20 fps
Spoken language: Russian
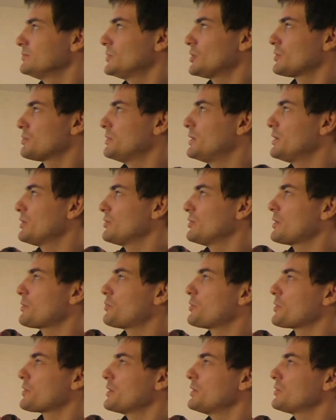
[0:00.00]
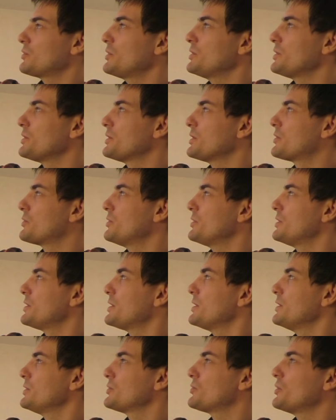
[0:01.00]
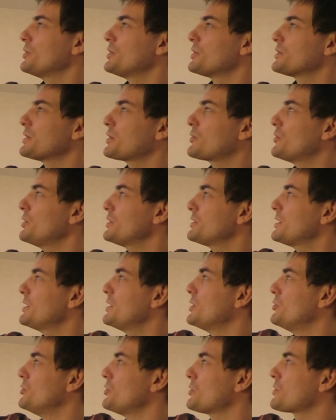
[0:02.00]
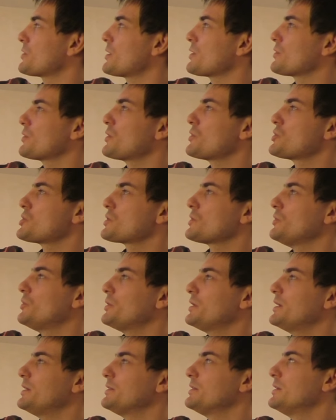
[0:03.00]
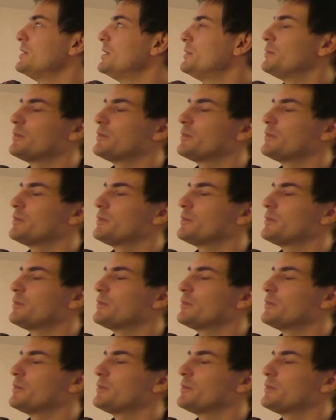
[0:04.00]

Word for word: Ну, смотрите, у нас просто энкодер, декодер, энкодер такой-то, и у него сразу есть число n,